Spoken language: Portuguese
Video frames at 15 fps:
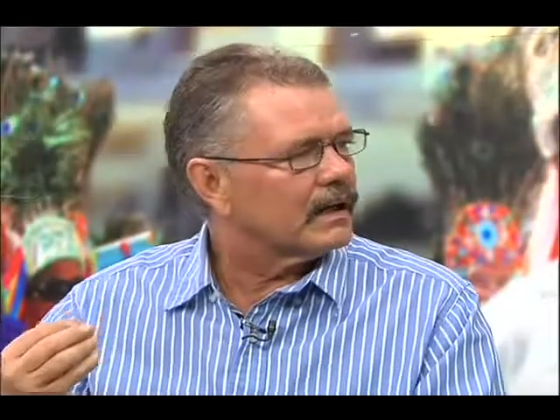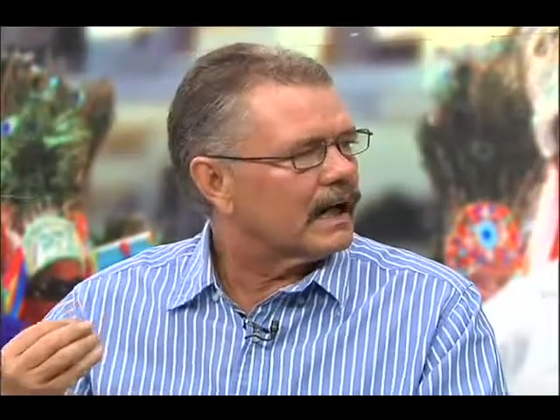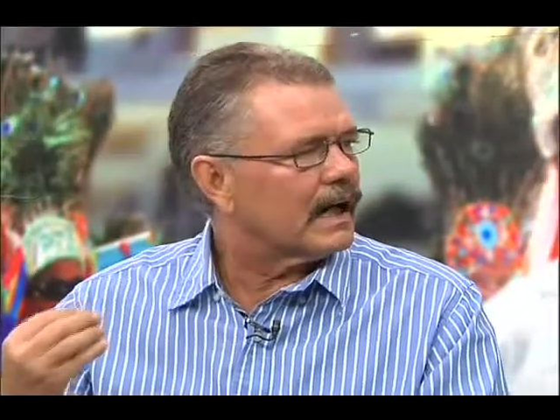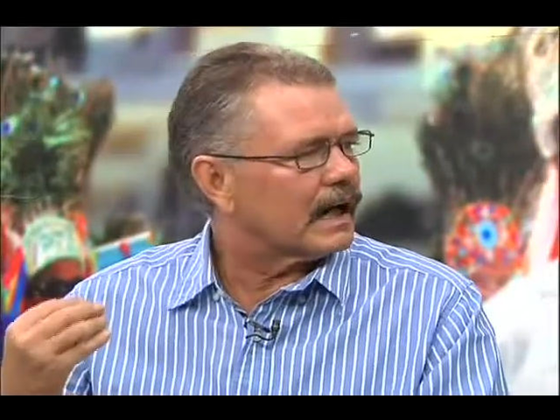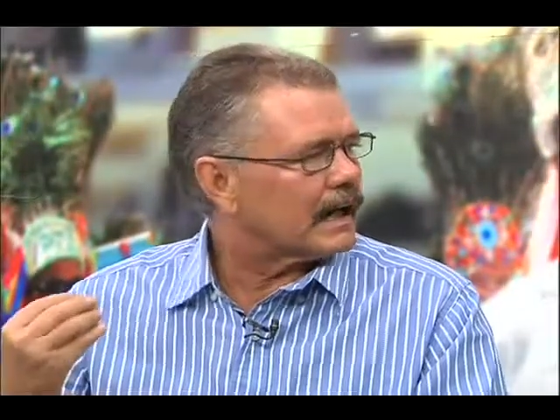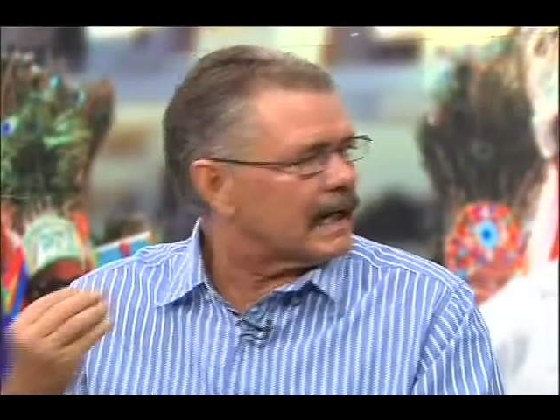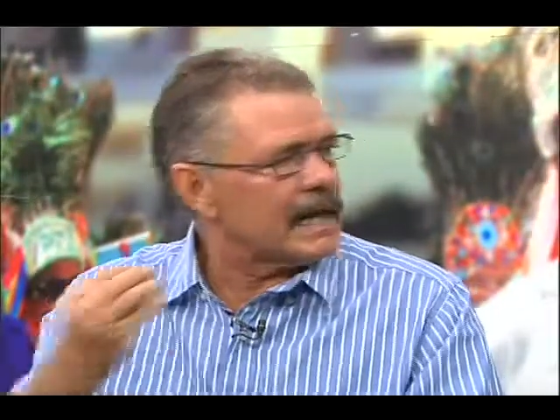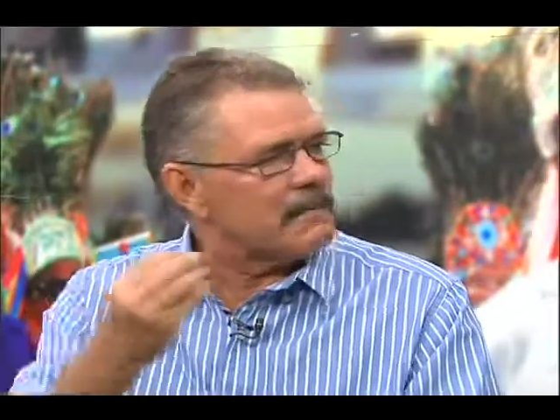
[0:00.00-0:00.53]

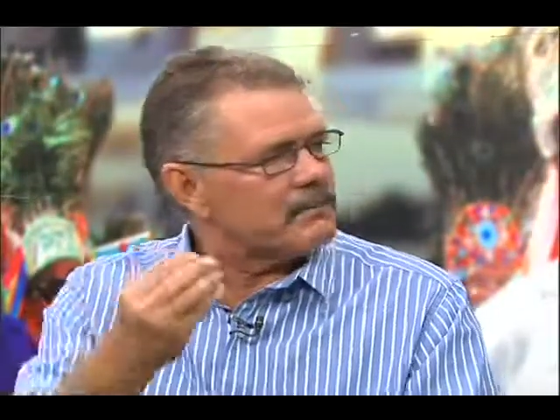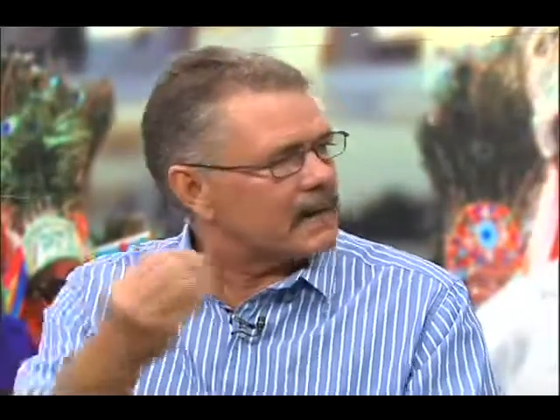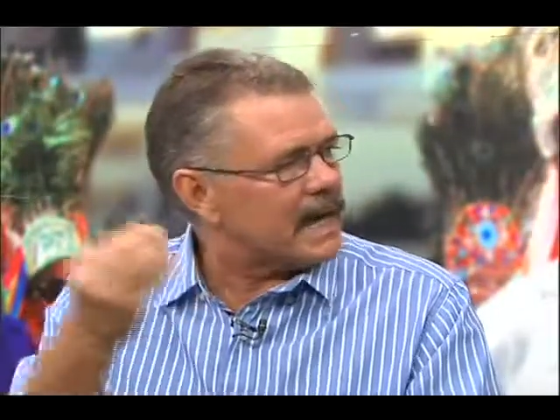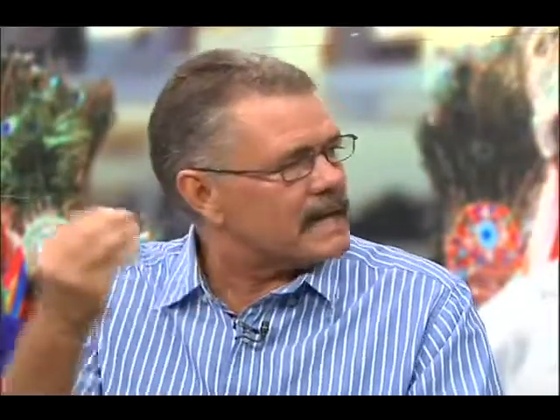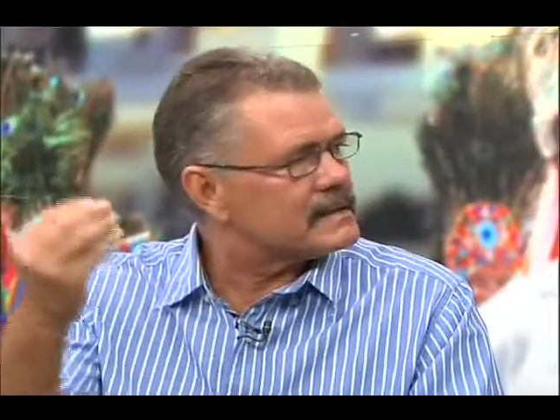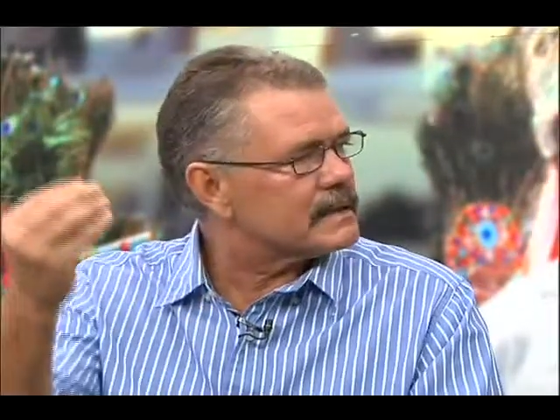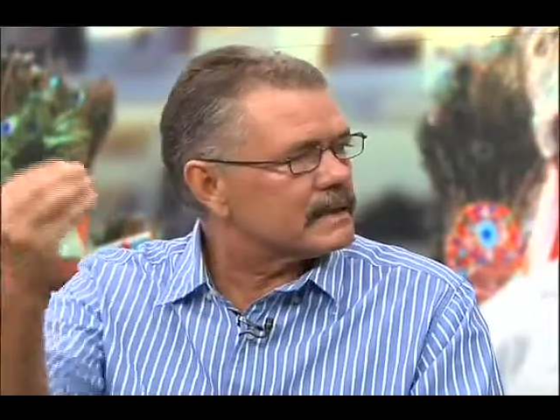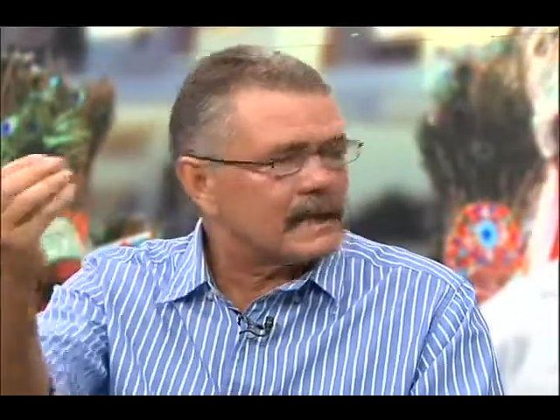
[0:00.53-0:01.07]
Aquela
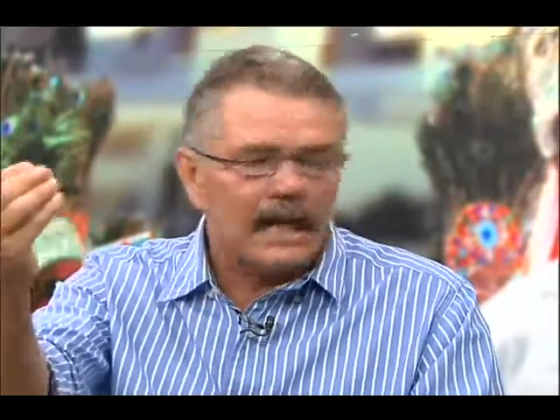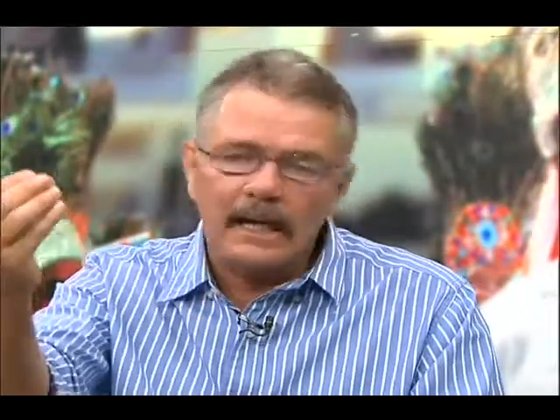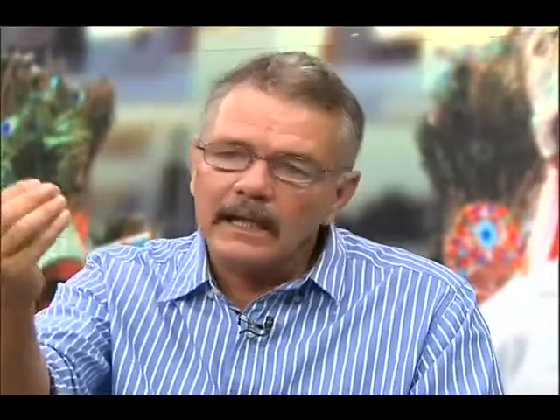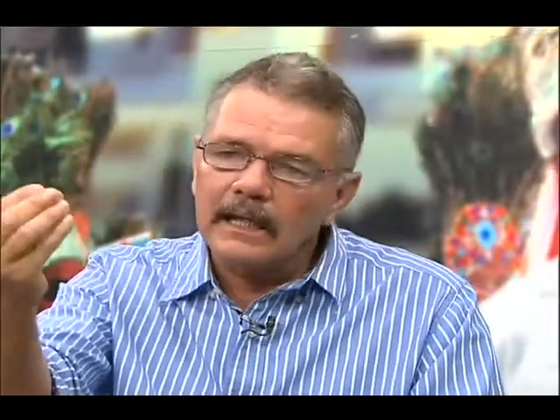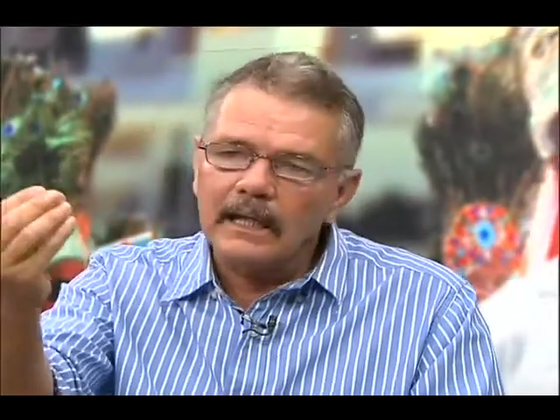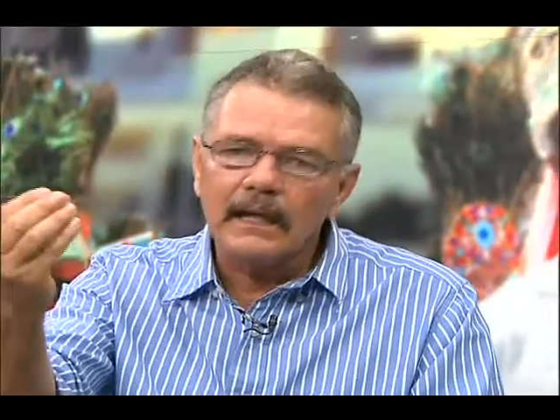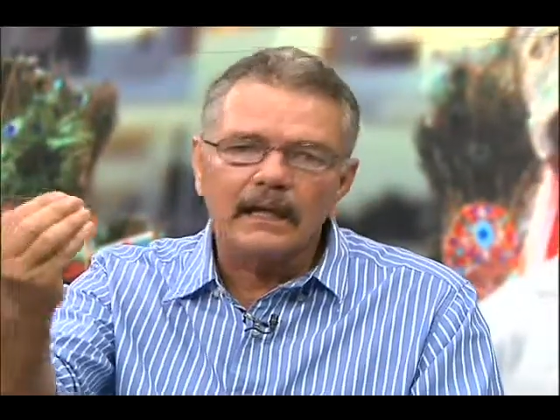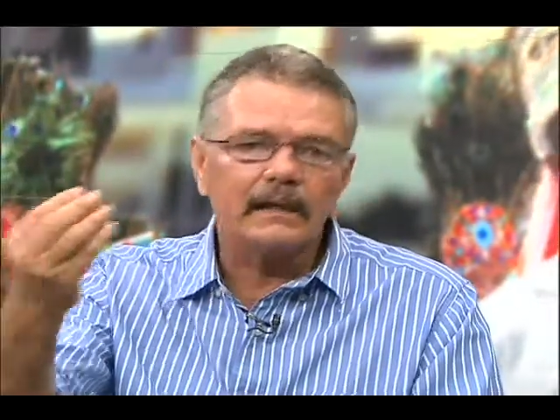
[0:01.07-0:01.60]
praça está
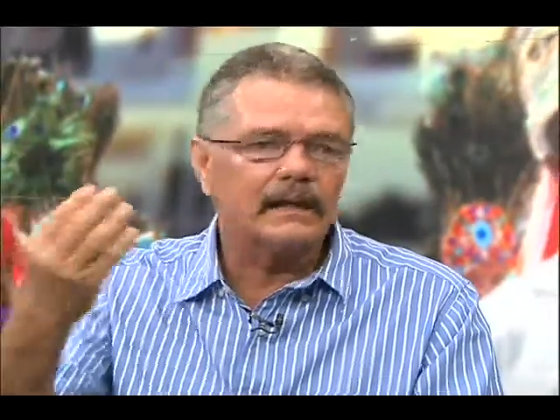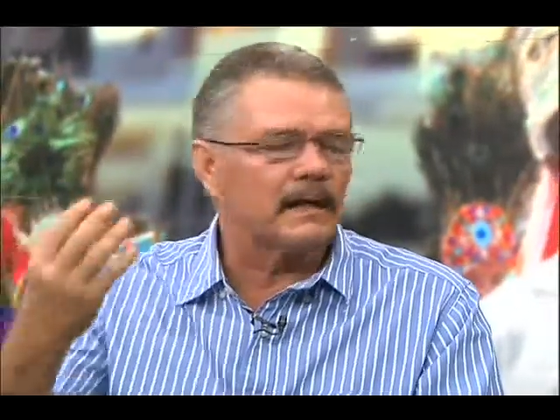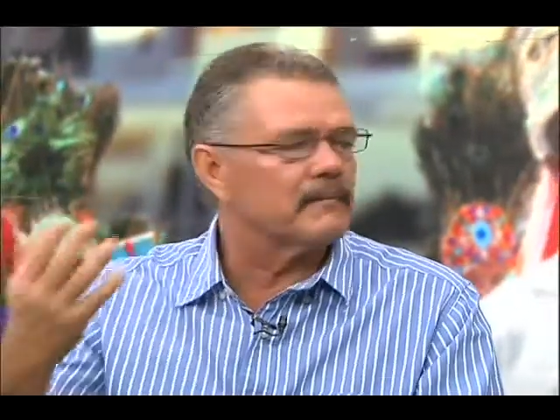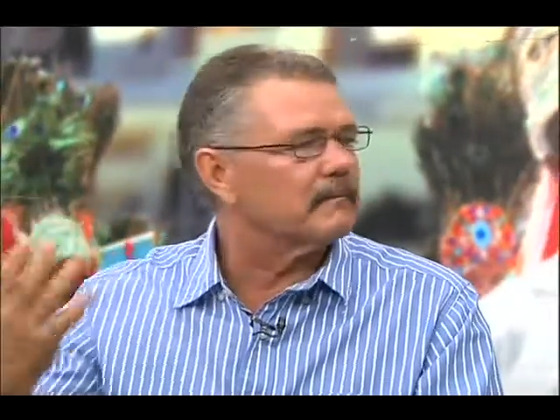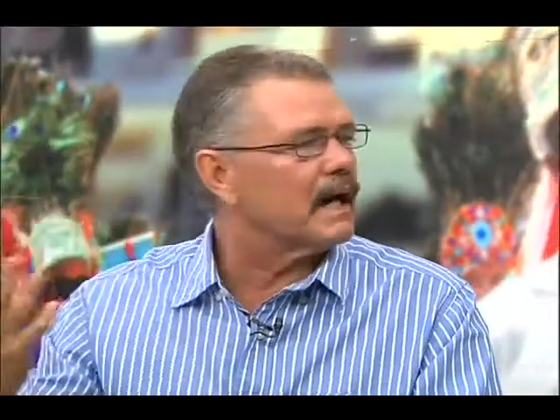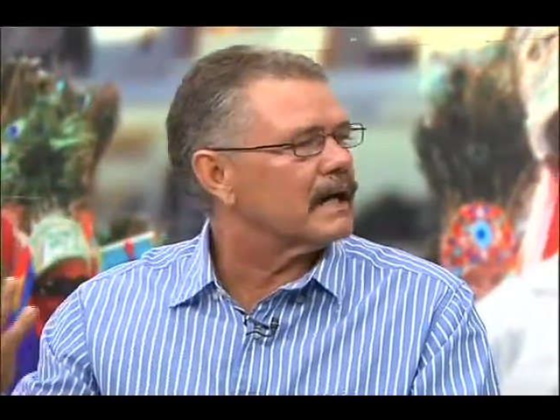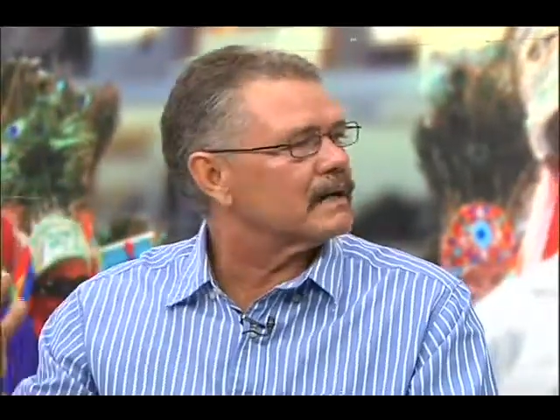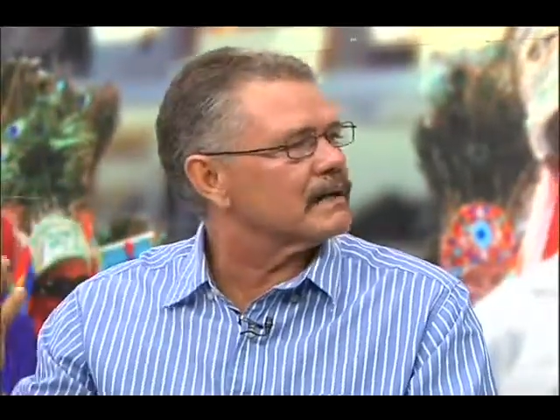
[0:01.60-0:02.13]
ali, tem
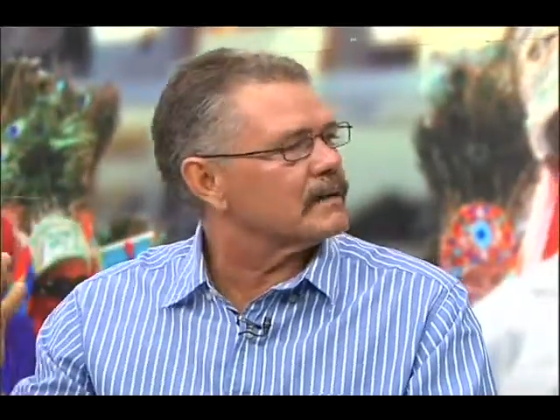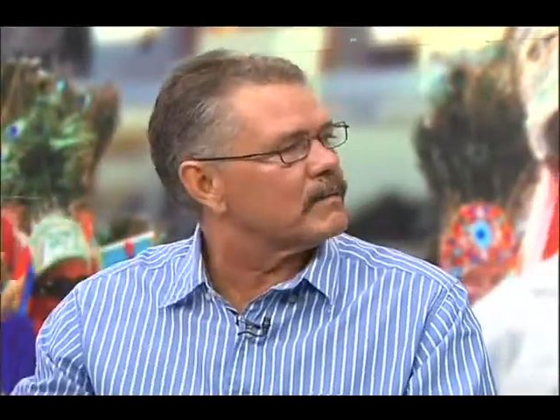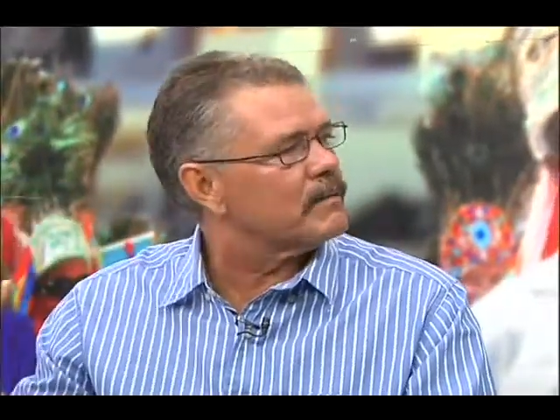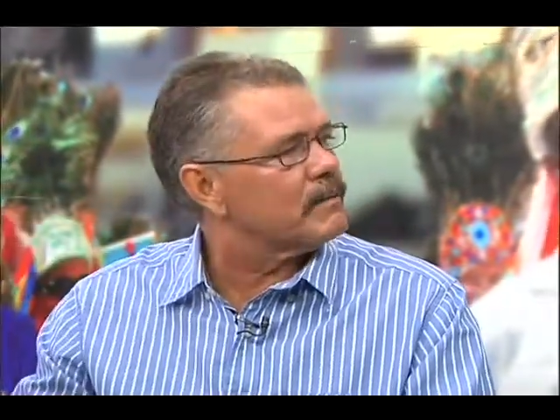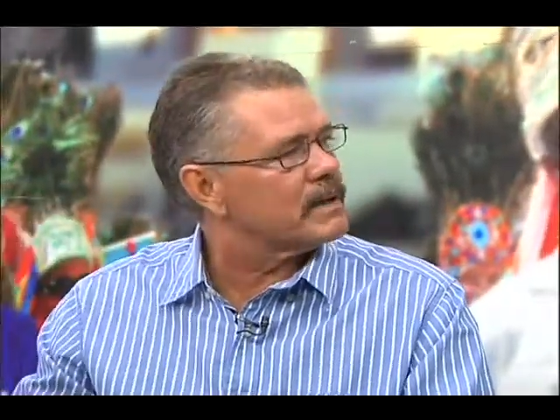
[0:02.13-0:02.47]
Mas mais não vão